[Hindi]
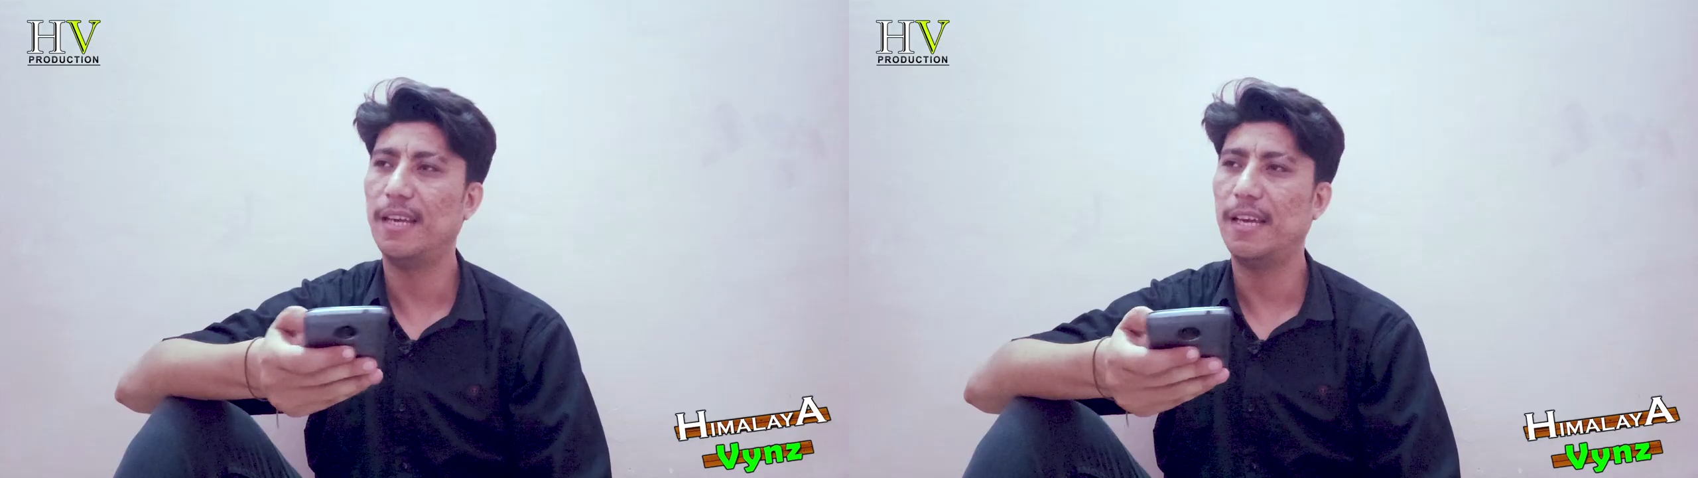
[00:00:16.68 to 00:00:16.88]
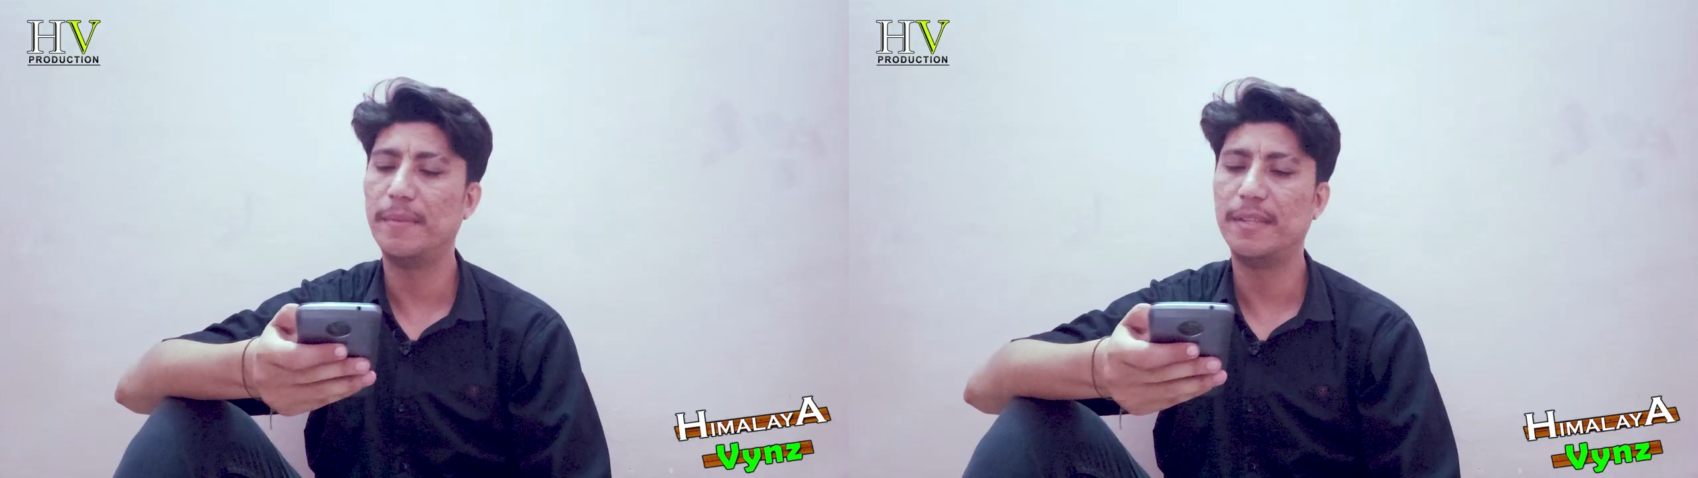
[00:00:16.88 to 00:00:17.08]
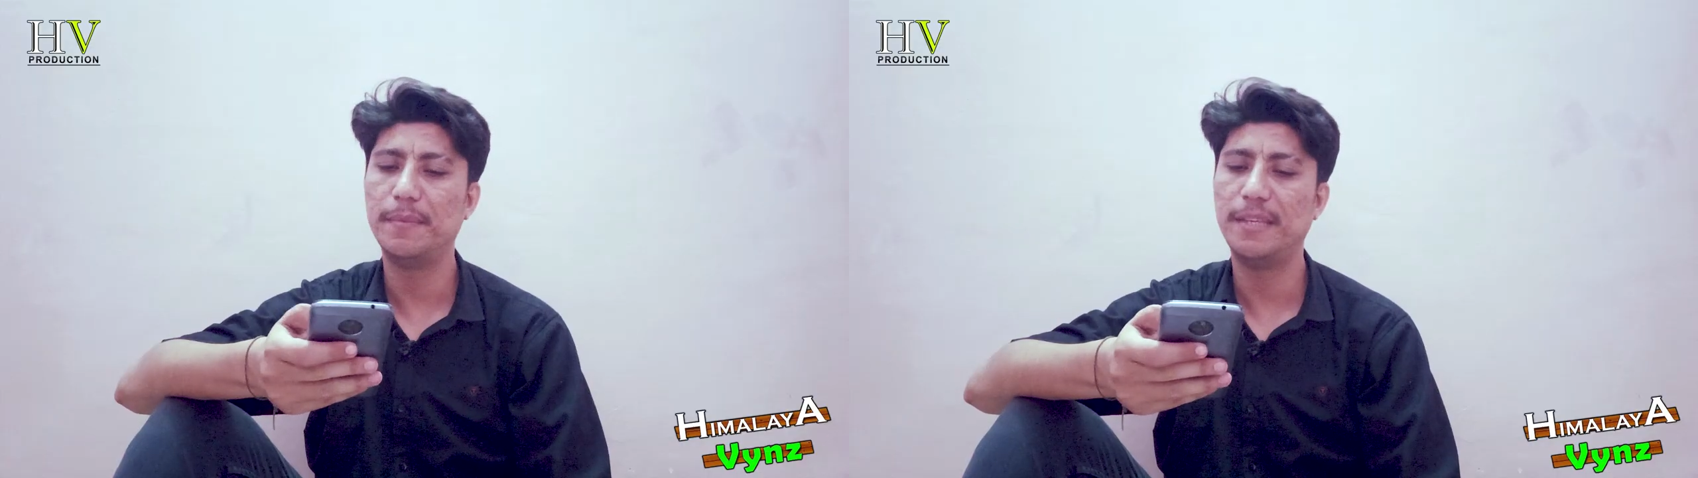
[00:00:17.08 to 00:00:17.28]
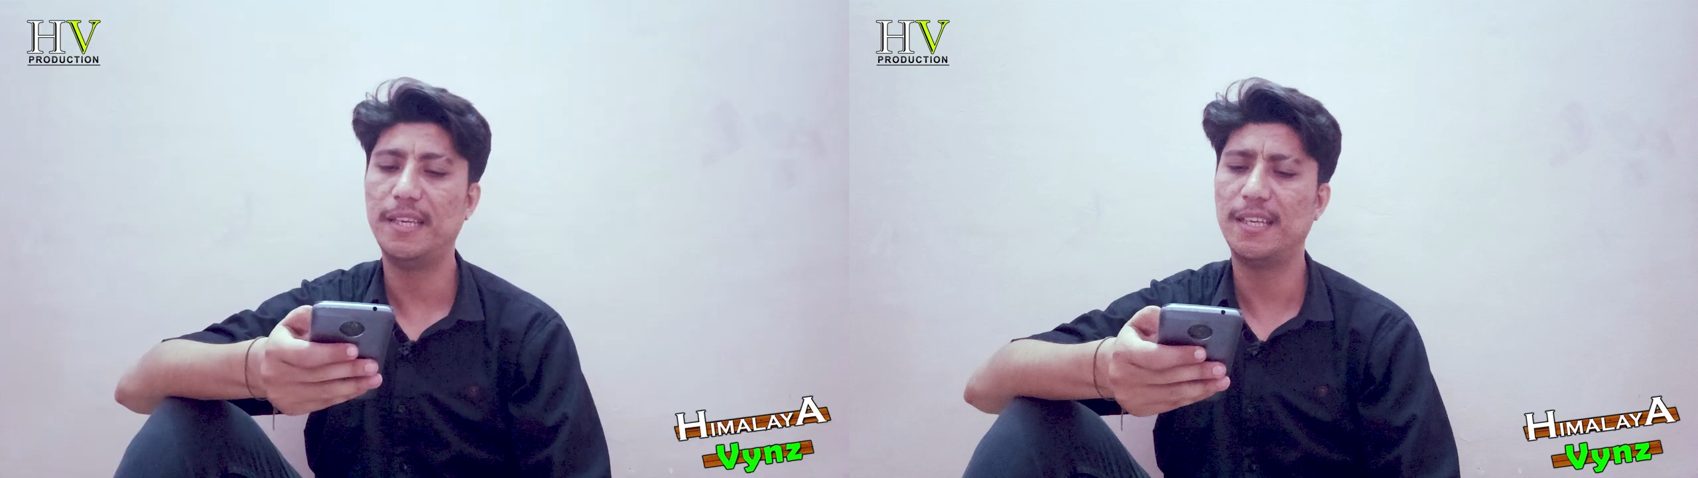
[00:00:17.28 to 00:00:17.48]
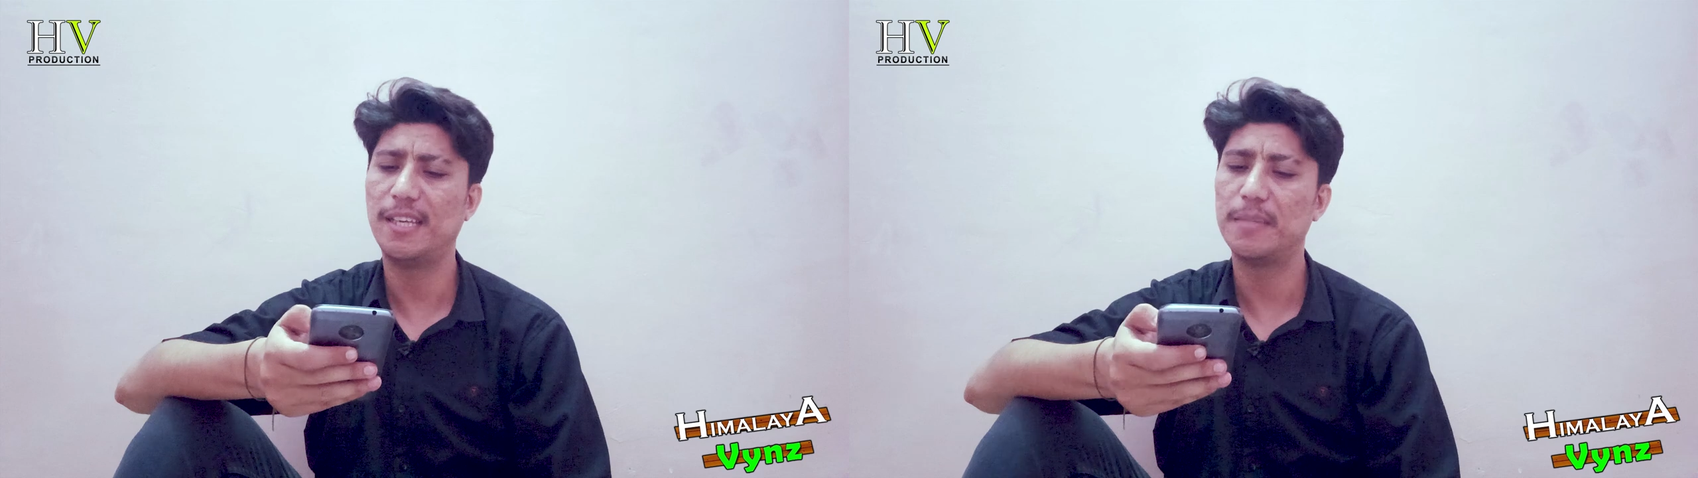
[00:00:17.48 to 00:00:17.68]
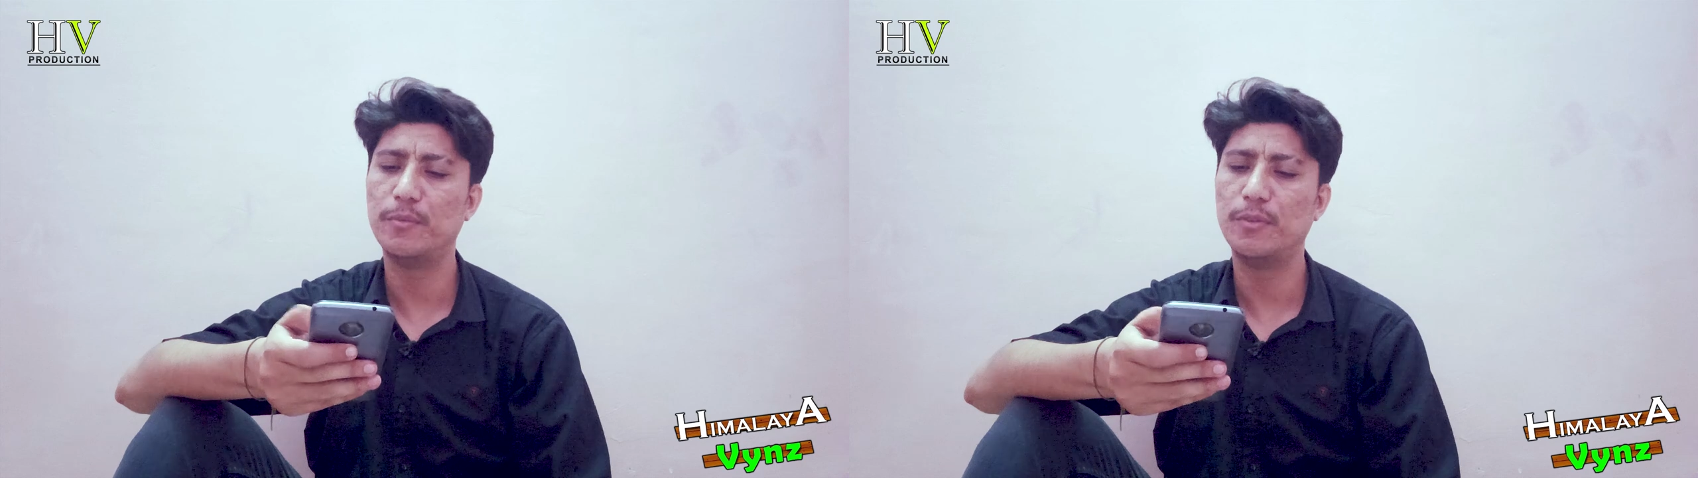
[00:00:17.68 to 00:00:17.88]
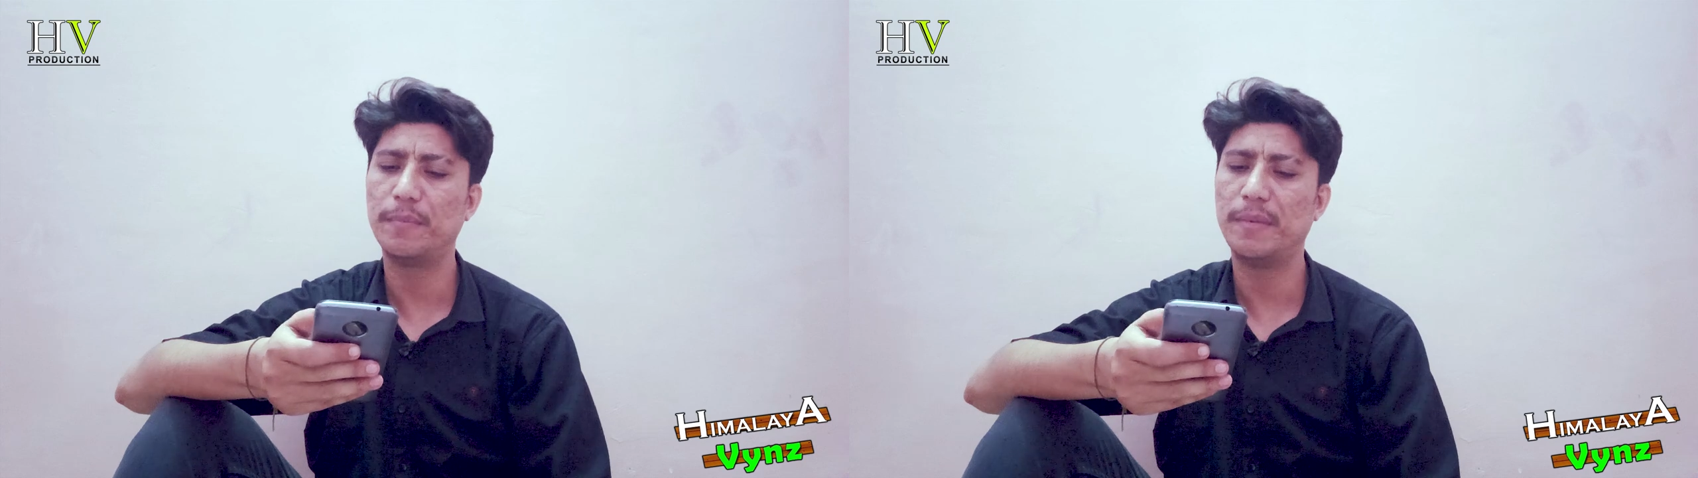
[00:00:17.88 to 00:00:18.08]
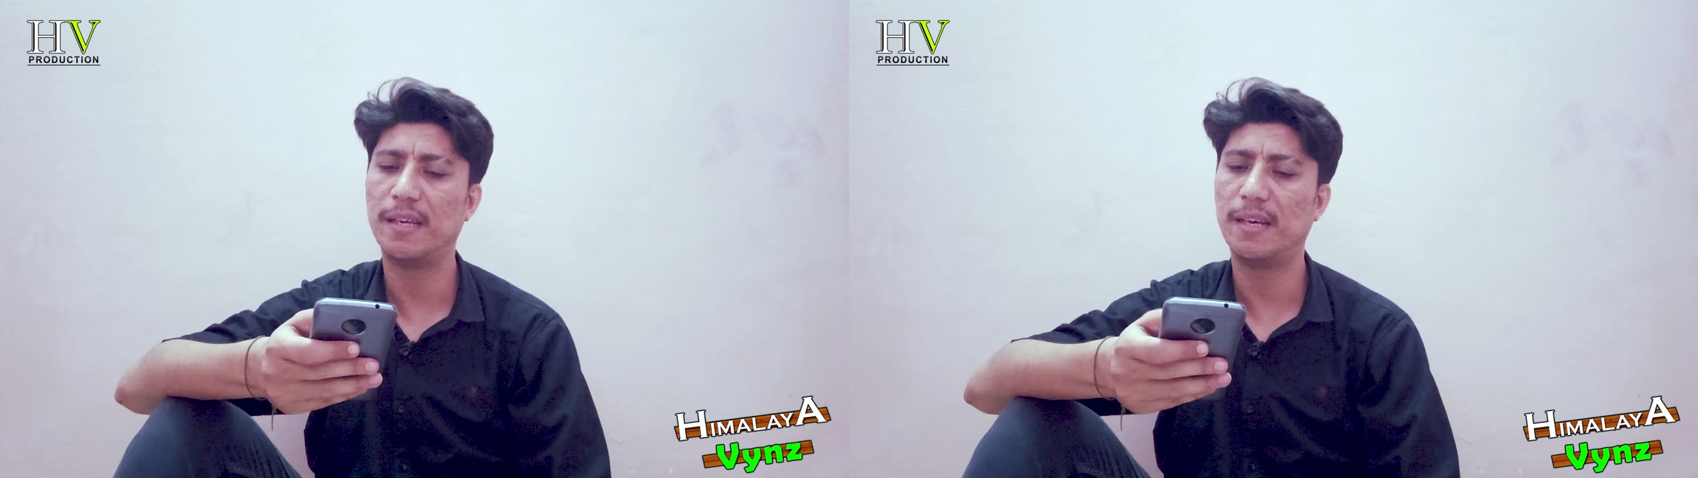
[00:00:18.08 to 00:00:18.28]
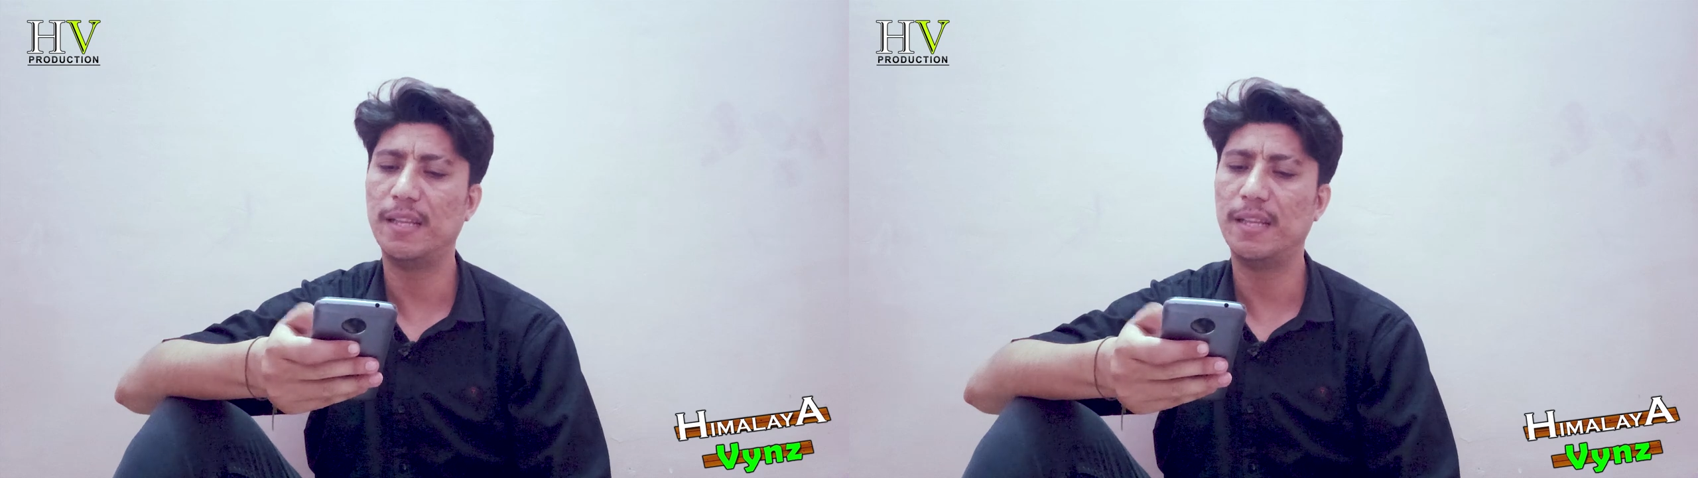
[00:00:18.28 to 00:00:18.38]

यार मतलब यही कि इस मुल्क में